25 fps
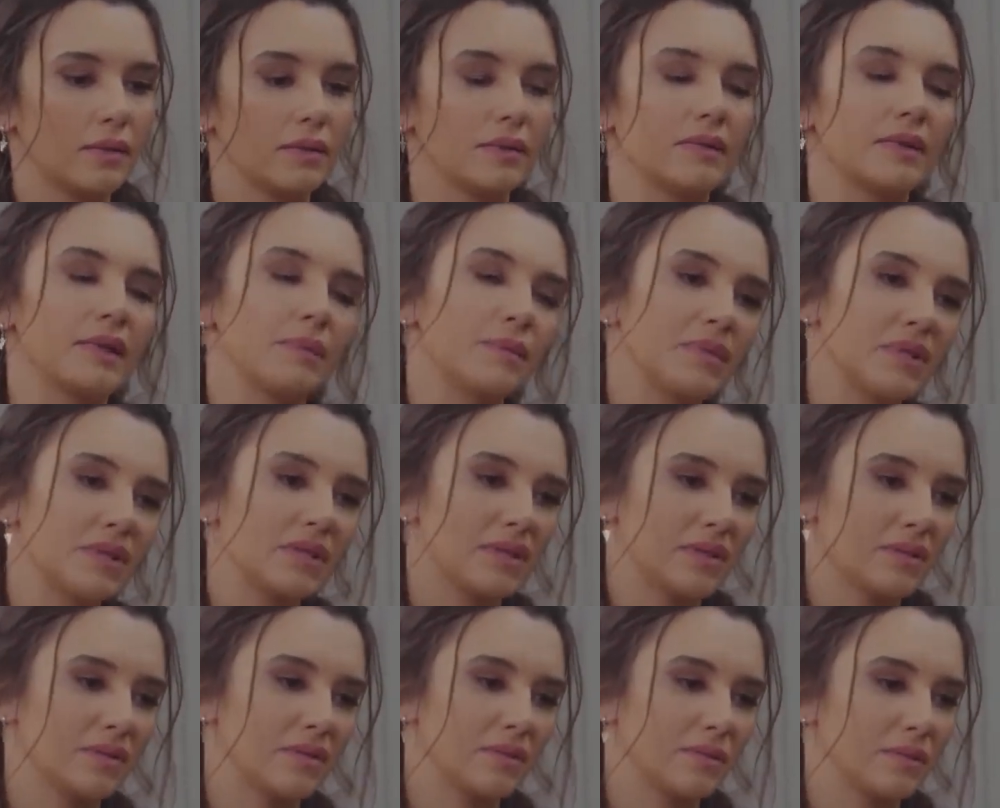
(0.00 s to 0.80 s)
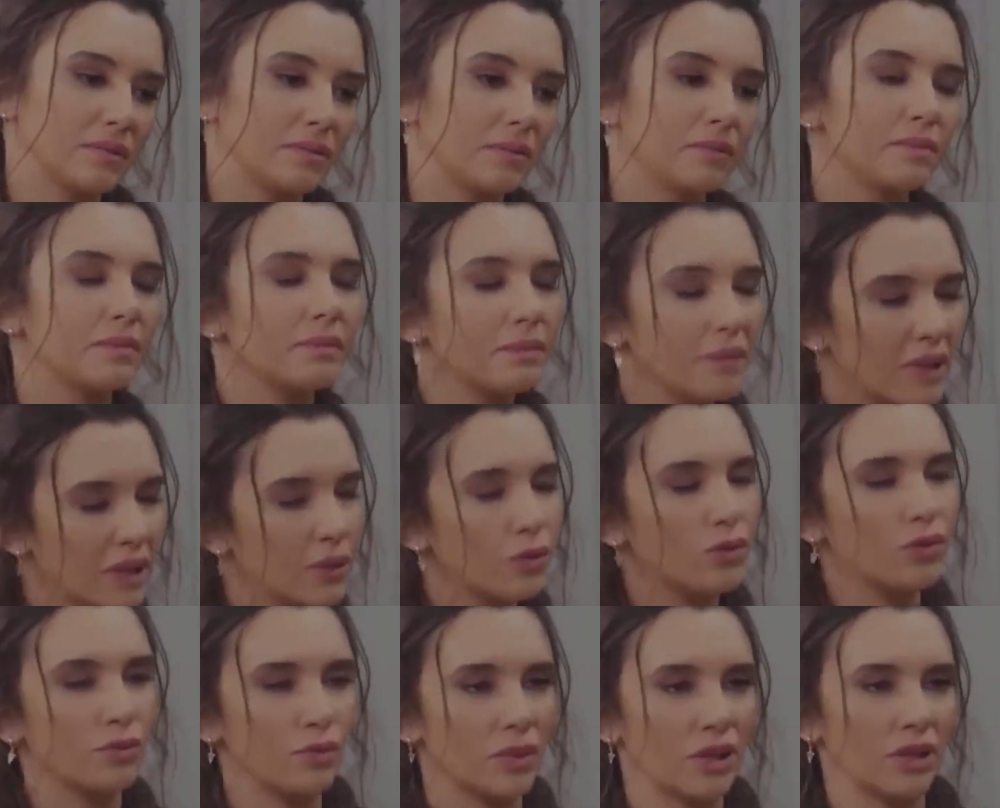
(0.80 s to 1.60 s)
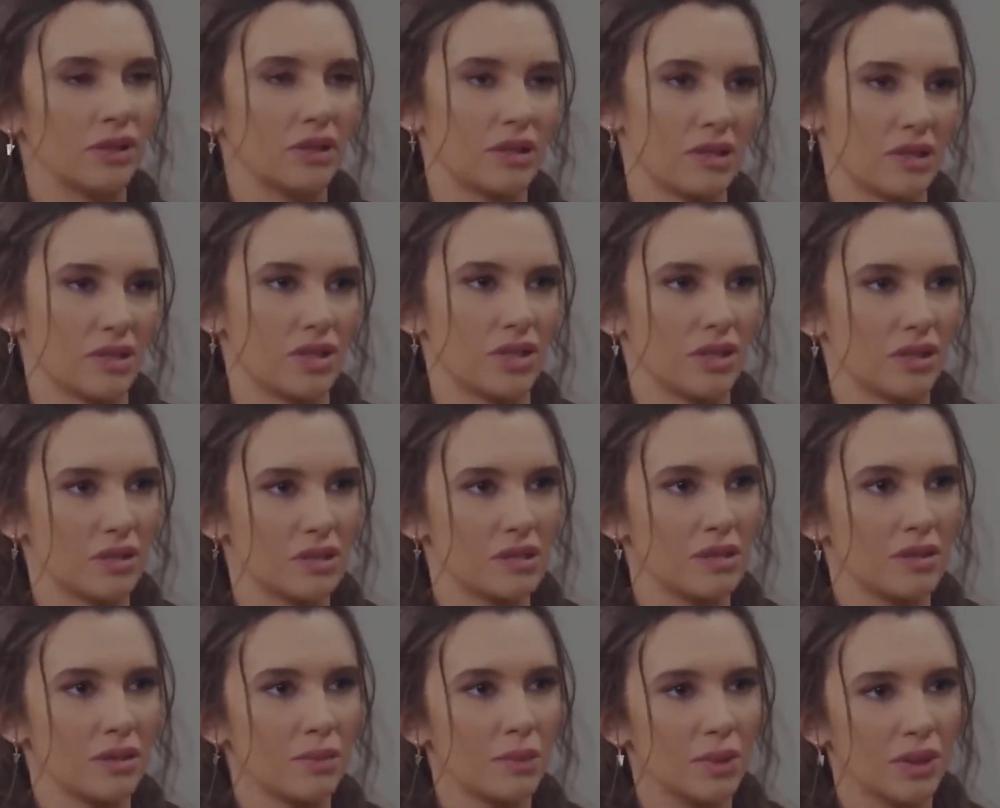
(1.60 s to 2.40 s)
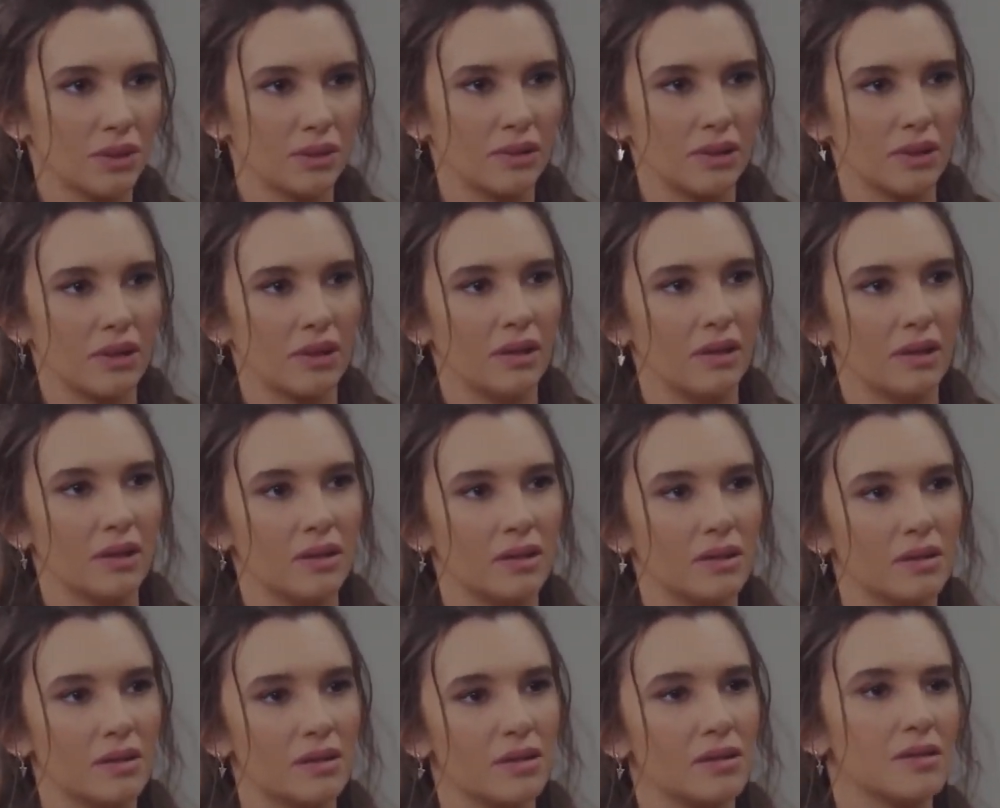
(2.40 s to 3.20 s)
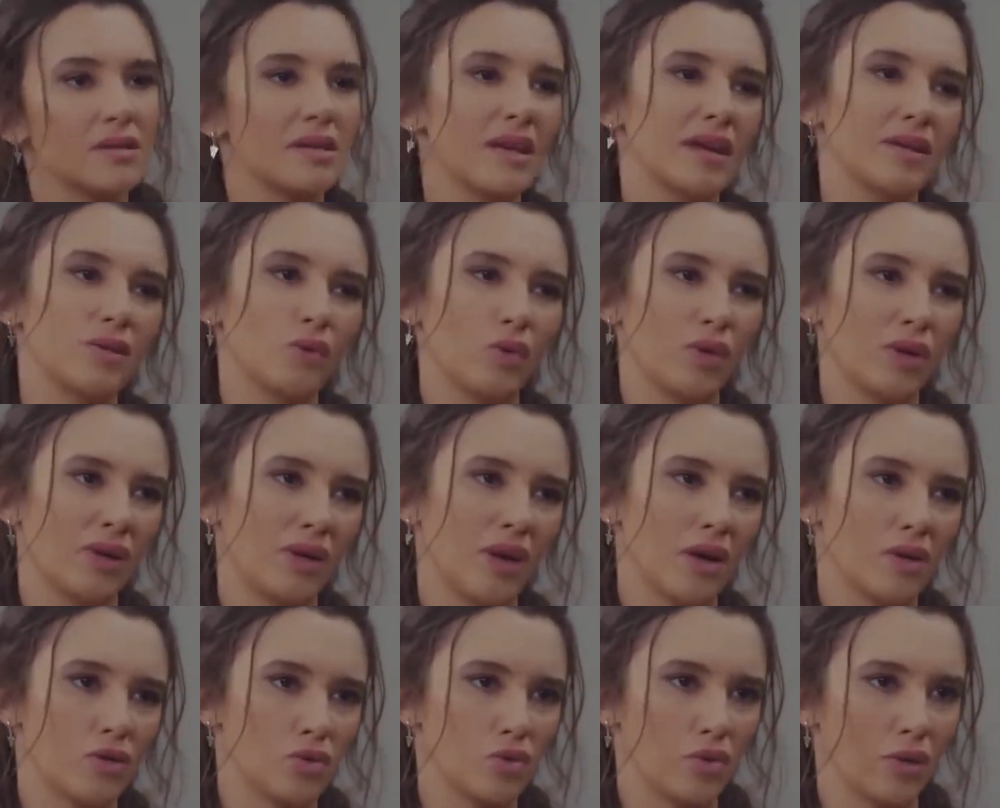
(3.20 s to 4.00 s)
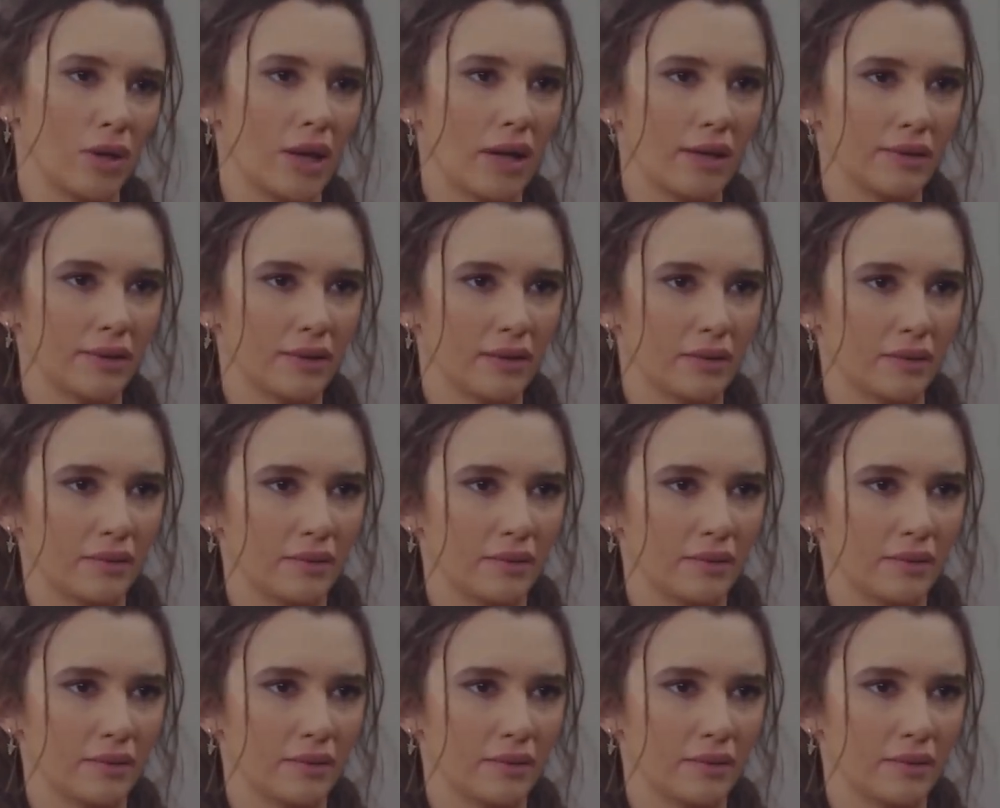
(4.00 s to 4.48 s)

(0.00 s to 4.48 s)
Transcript: Demir, biliyorum bana kızacaksın ama sen yokken Asu geldi.